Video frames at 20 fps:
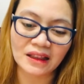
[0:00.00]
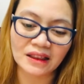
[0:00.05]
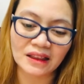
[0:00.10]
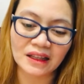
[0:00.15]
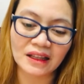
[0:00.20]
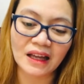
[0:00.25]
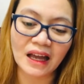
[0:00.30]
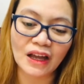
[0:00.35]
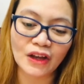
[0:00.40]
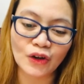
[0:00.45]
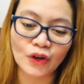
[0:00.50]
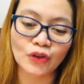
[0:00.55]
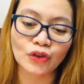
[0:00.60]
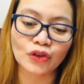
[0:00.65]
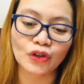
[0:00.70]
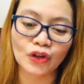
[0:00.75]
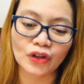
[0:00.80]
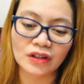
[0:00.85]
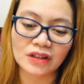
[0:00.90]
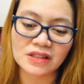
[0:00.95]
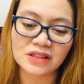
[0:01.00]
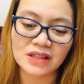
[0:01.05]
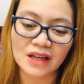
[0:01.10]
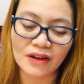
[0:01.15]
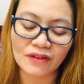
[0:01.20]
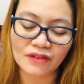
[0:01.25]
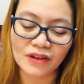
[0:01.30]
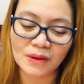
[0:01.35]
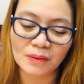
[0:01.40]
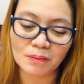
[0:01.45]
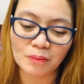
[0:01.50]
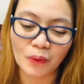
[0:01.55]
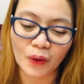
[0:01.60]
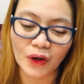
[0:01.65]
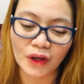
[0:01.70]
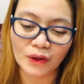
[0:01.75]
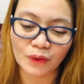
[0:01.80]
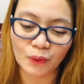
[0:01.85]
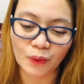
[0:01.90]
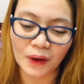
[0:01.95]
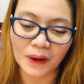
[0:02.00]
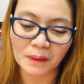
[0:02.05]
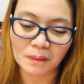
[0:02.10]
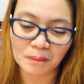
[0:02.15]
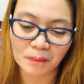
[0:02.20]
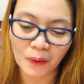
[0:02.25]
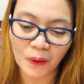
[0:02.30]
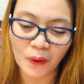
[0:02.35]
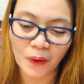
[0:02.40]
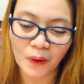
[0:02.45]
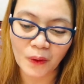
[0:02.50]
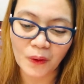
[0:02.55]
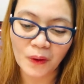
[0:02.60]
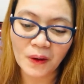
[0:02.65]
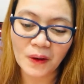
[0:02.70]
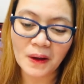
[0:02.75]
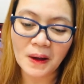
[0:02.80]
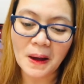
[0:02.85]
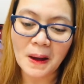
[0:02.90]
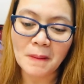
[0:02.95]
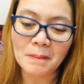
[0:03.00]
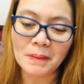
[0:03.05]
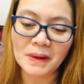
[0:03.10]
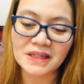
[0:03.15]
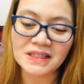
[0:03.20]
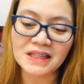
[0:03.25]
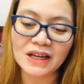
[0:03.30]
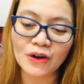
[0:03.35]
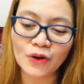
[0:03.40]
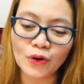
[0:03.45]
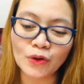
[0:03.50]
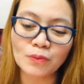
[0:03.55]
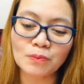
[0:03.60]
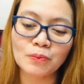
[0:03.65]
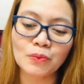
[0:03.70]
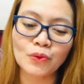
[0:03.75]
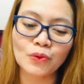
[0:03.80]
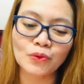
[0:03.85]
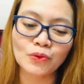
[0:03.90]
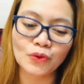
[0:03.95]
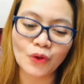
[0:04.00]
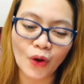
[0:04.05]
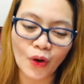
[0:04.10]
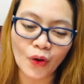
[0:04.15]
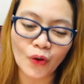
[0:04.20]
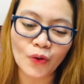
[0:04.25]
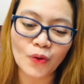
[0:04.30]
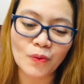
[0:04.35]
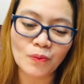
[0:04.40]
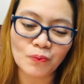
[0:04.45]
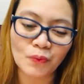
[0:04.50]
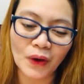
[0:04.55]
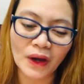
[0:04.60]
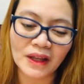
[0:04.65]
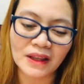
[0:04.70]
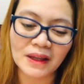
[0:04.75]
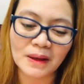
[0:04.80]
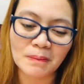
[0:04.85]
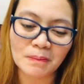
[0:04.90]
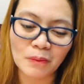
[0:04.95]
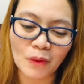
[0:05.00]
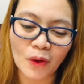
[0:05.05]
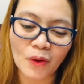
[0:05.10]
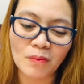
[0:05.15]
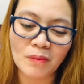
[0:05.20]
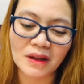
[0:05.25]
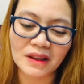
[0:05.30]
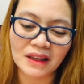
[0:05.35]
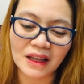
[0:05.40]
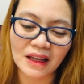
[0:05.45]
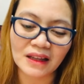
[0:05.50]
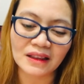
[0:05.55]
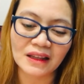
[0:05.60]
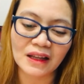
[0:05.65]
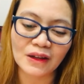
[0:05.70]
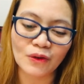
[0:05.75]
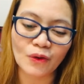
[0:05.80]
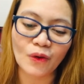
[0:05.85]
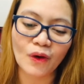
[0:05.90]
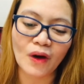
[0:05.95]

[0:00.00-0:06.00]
ngayon 37.1 po. Pasagot po dok kung pwede po matetano